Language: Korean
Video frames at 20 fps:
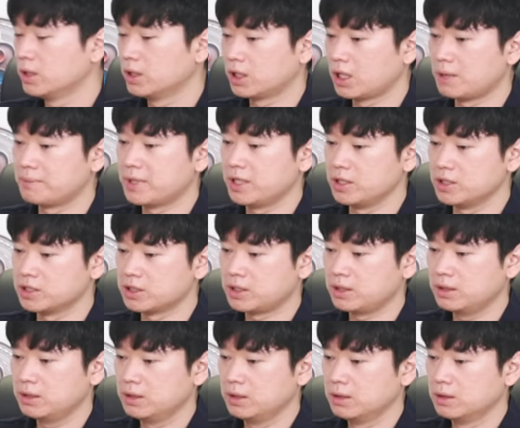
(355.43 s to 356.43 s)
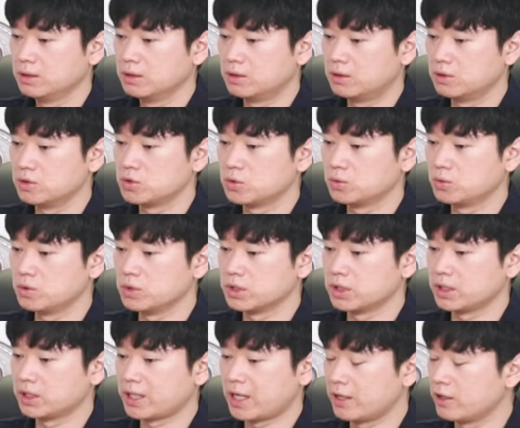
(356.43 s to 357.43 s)
다만 이제 어느 정도
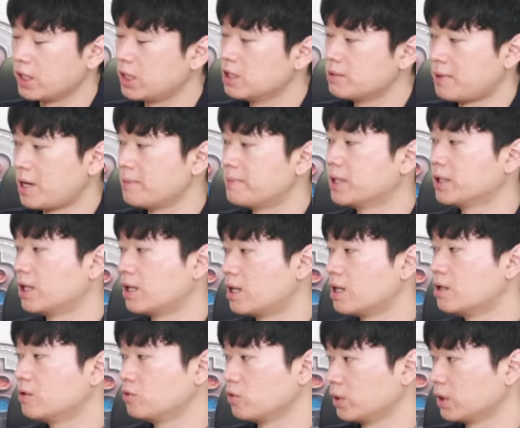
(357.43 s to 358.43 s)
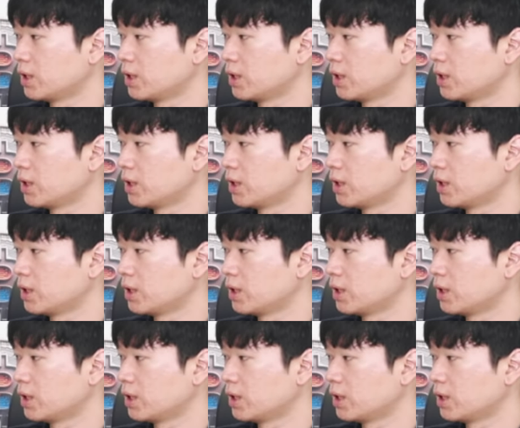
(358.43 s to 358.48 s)
이제 단계를 밟아 나가고